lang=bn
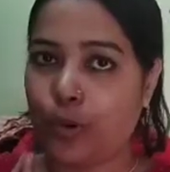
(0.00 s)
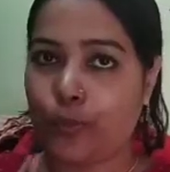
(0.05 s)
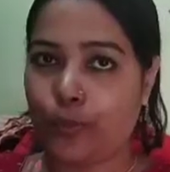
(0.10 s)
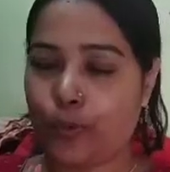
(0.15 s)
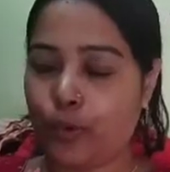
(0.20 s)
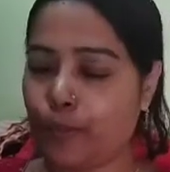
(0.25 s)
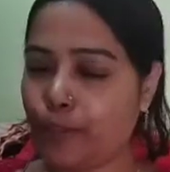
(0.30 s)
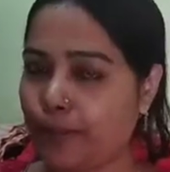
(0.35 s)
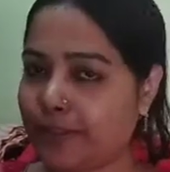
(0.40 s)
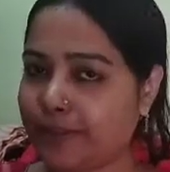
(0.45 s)

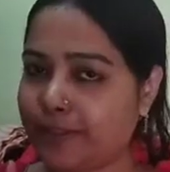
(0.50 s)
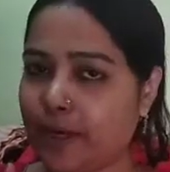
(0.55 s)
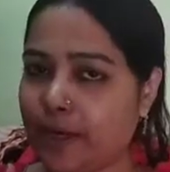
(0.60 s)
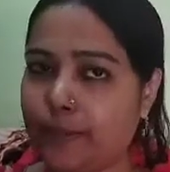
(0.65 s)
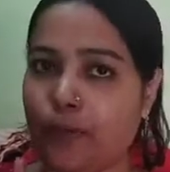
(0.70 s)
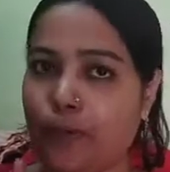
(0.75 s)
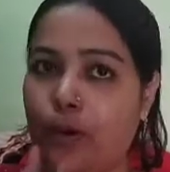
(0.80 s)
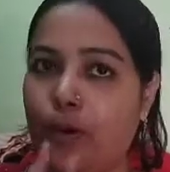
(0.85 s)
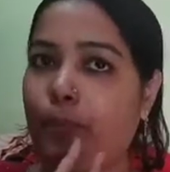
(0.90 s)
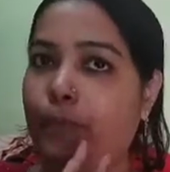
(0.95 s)
ওপরে যাব
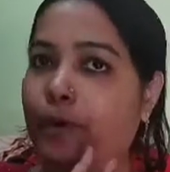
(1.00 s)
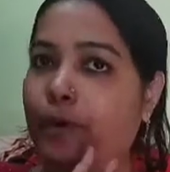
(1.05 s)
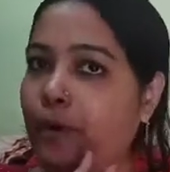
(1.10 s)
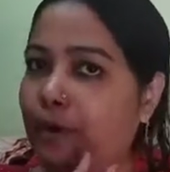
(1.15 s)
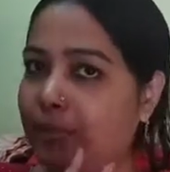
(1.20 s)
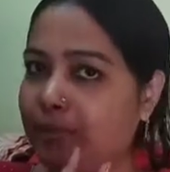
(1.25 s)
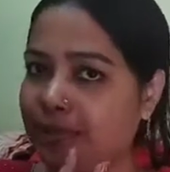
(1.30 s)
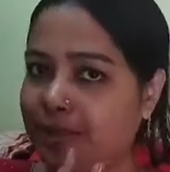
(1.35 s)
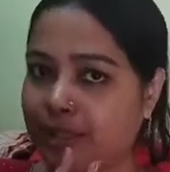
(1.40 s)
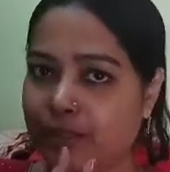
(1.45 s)
ওপরেও
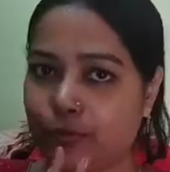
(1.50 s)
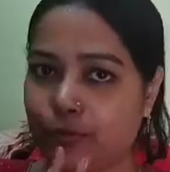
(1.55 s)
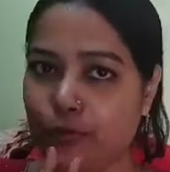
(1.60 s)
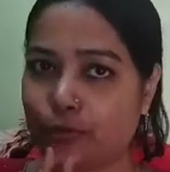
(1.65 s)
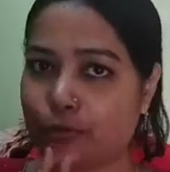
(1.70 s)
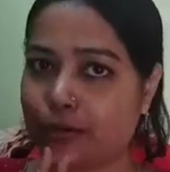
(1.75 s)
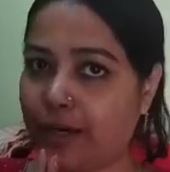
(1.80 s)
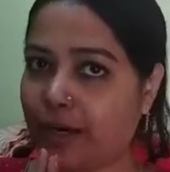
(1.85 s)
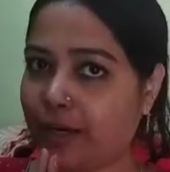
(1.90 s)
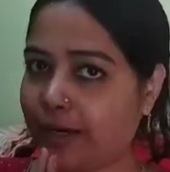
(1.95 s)
আমার ছেলে
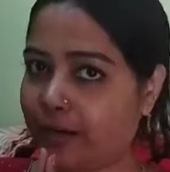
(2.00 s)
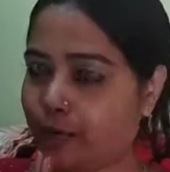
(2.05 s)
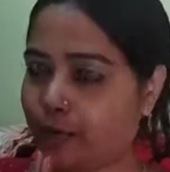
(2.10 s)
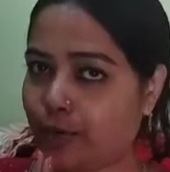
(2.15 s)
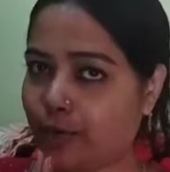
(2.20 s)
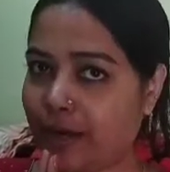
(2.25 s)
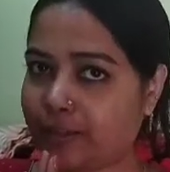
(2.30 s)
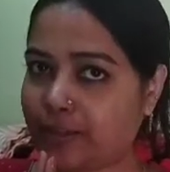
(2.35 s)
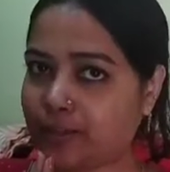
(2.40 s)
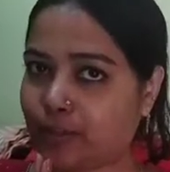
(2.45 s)
টুকটাক একটু
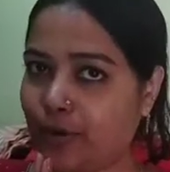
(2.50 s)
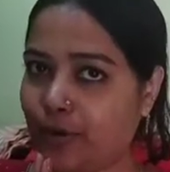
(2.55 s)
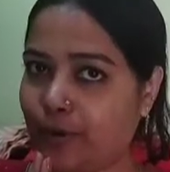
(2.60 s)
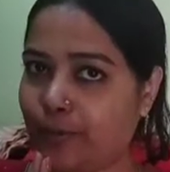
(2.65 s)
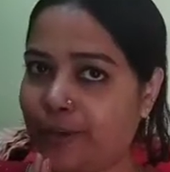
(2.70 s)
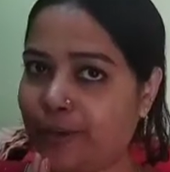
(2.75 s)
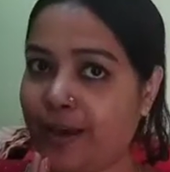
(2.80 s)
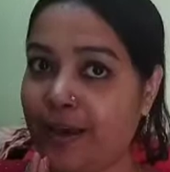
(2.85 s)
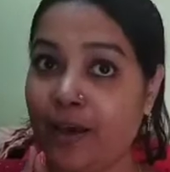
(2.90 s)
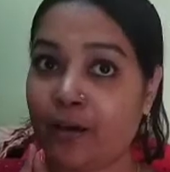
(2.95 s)
কাজ করবে
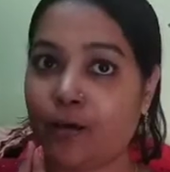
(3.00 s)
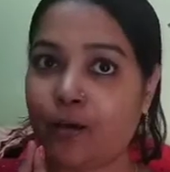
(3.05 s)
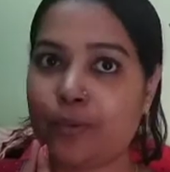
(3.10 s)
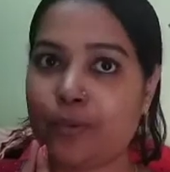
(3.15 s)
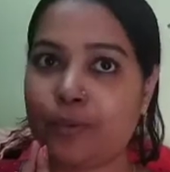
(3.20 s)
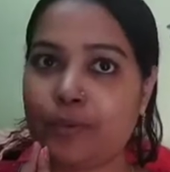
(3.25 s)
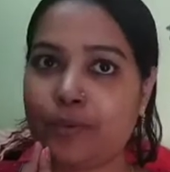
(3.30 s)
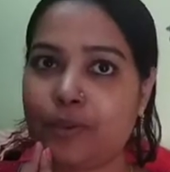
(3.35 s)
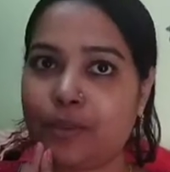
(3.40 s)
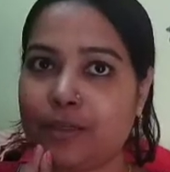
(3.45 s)
করবে
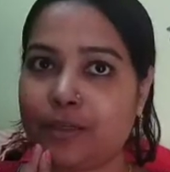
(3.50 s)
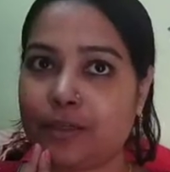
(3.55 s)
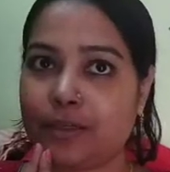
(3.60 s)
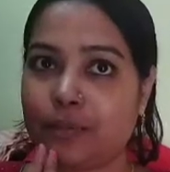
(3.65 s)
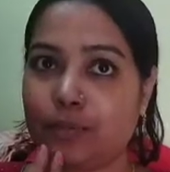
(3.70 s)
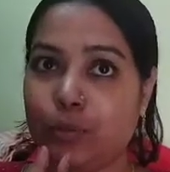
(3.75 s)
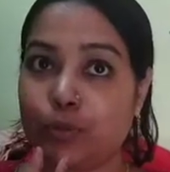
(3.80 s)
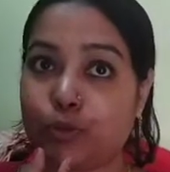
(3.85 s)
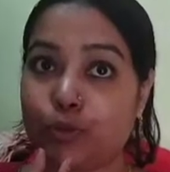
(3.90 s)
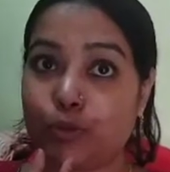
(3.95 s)
বলতে কি
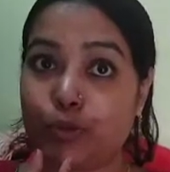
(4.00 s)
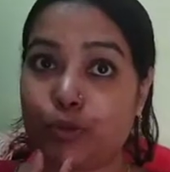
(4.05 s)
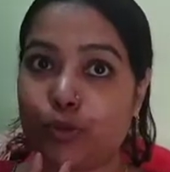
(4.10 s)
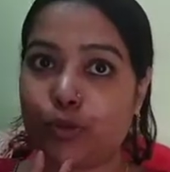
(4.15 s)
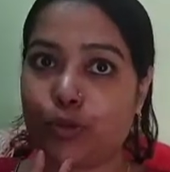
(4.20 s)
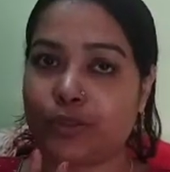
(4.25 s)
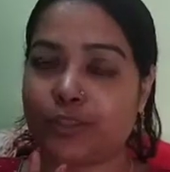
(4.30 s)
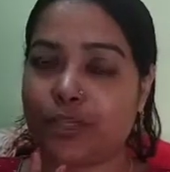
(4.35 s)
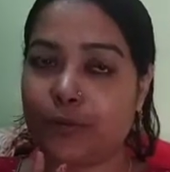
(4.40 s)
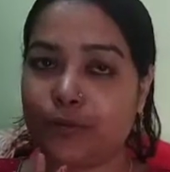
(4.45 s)
প্রচুর জোর
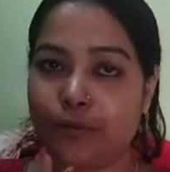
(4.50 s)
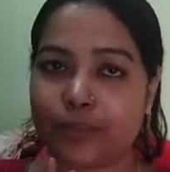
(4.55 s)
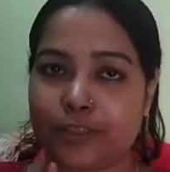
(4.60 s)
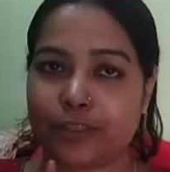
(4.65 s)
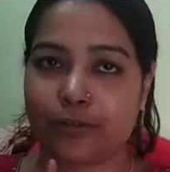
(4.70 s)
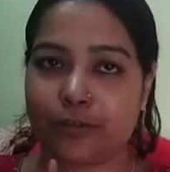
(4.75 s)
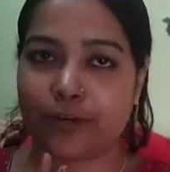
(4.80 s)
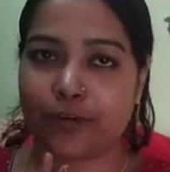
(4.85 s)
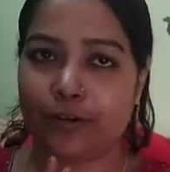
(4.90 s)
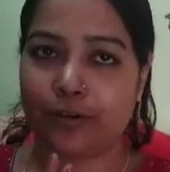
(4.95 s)
জাবস্তি
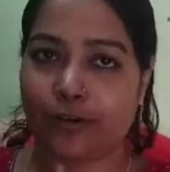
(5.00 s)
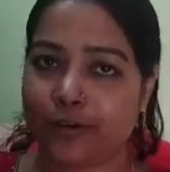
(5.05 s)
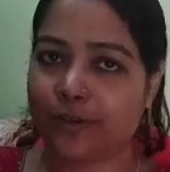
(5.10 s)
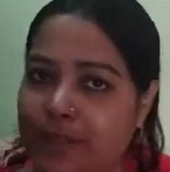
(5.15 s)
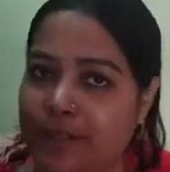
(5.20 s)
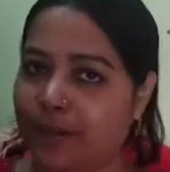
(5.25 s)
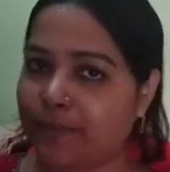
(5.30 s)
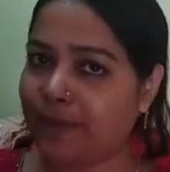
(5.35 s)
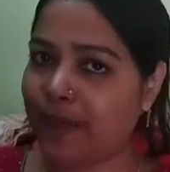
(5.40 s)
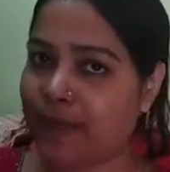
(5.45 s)
করে ওর দিয়ে
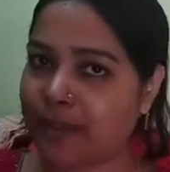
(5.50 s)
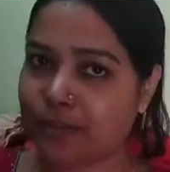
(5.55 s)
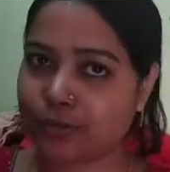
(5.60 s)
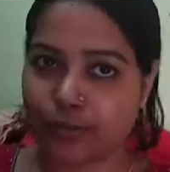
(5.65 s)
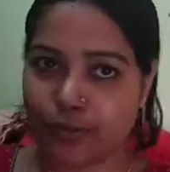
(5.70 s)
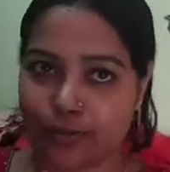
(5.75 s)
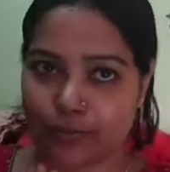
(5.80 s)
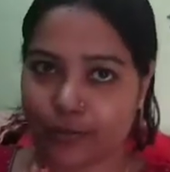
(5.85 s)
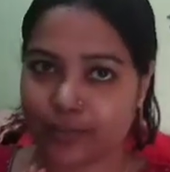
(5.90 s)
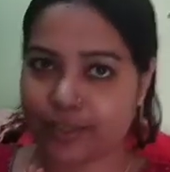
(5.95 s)
আমি কাজগুলো
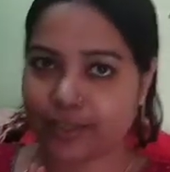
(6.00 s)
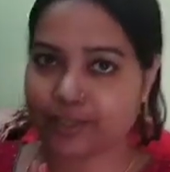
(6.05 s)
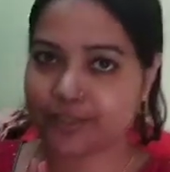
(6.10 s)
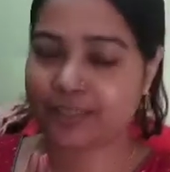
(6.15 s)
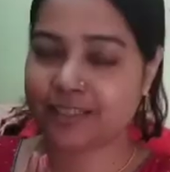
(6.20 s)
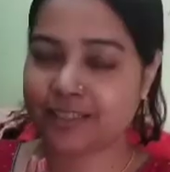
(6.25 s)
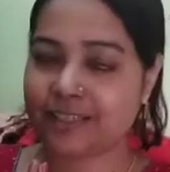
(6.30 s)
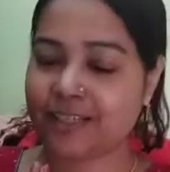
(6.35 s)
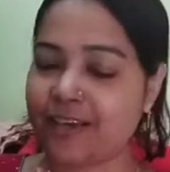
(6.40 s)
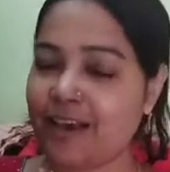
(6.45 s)
করিয়ে নিচ্ছি